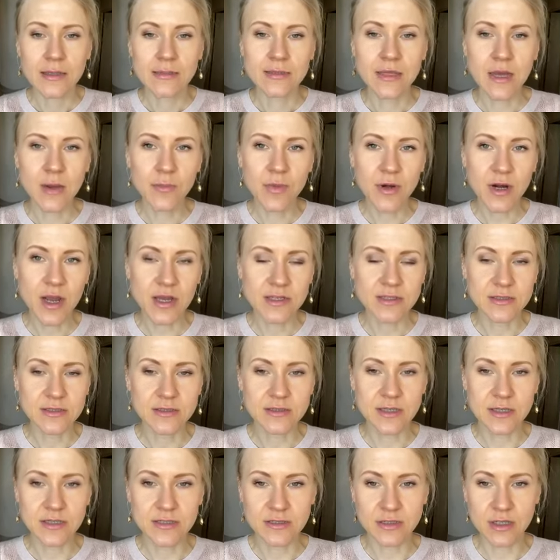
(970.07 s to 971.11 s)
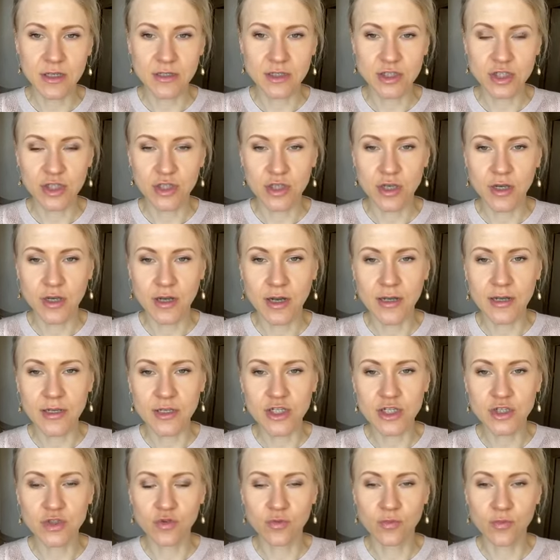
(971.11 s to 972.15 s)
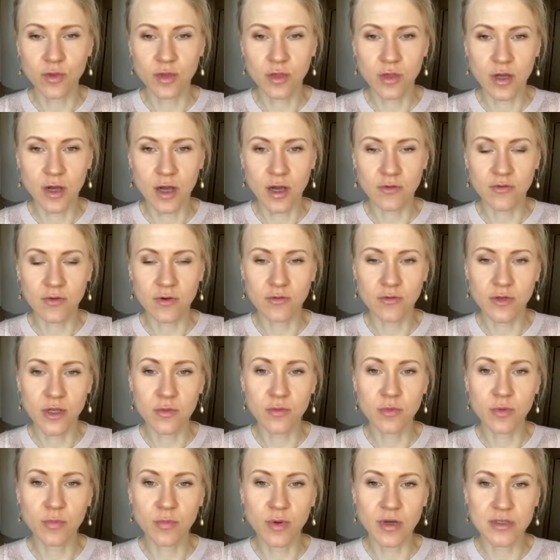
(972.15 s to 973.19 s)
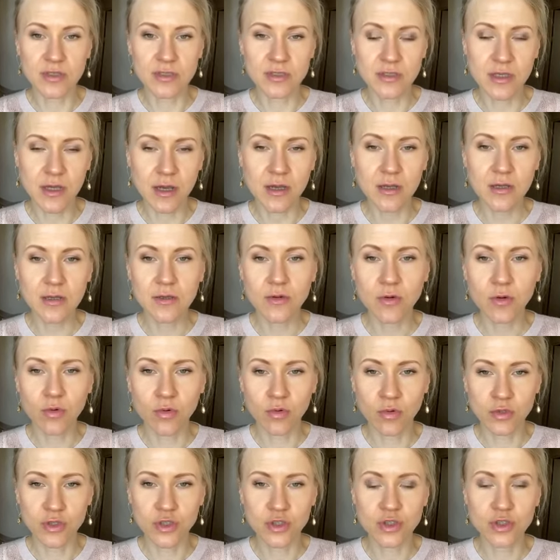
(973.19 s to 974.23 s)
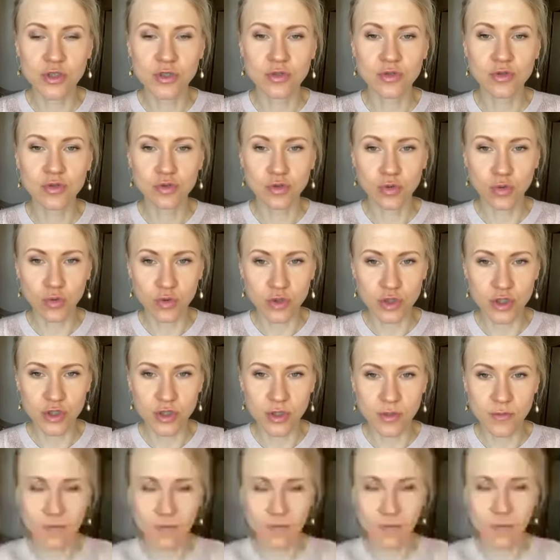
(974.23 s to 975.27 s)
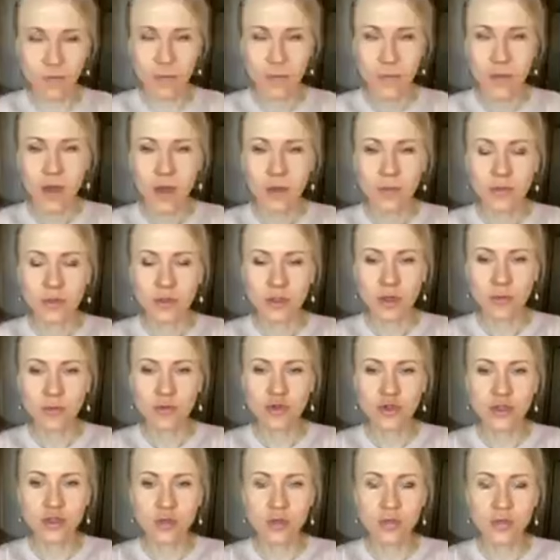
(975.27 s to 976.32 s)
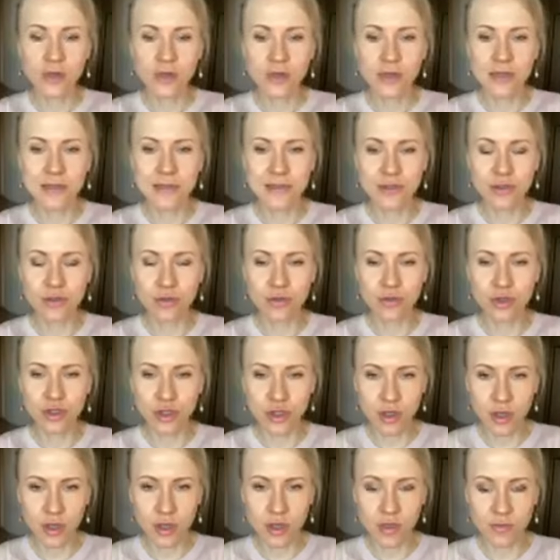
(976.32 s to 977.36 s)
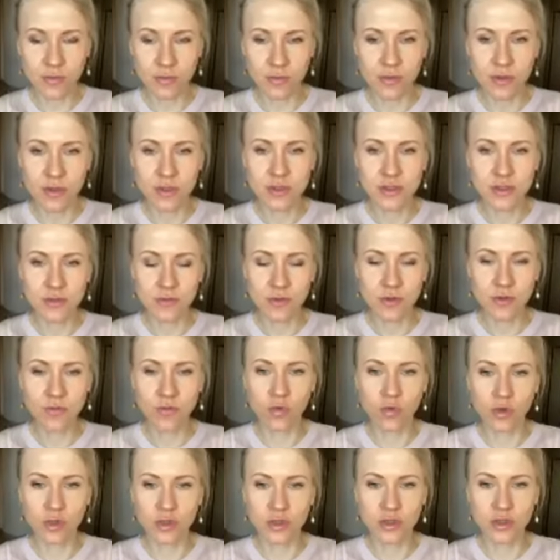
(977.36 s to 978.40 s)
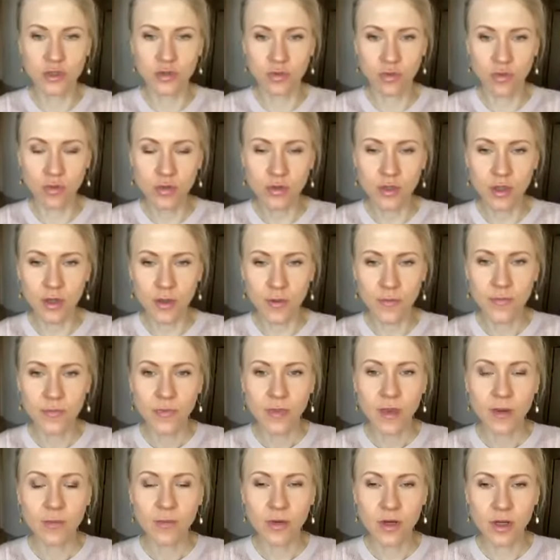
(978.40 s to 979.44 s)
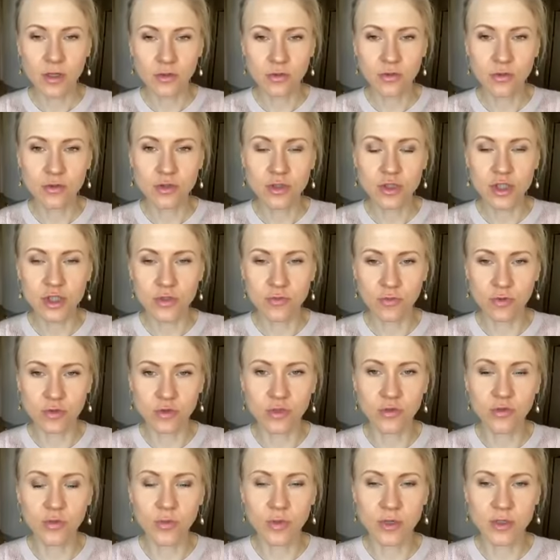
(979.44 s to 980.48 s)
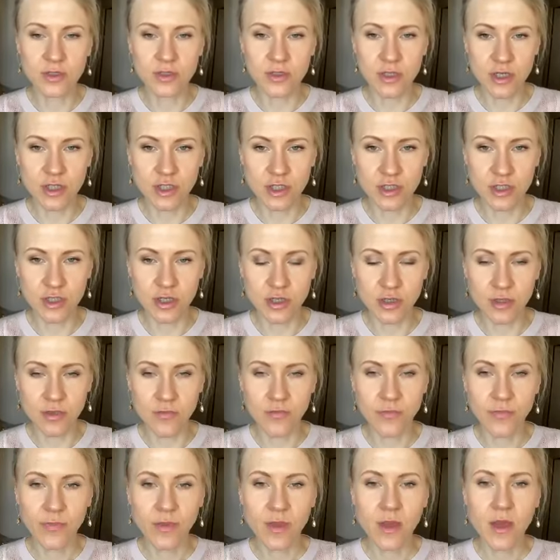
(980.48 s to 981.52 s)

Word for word: Набрать достаточное количество белка во время поста очень сложно, потому что мы исключаем из своего рациона продукты животного происхождения.